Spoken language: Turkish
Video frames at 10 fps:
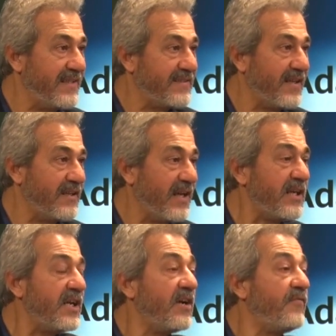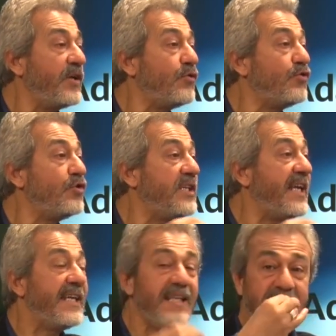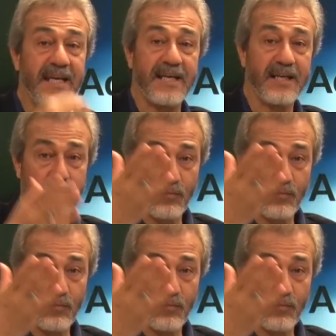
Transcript: insanlar FETÖ'cü değildi.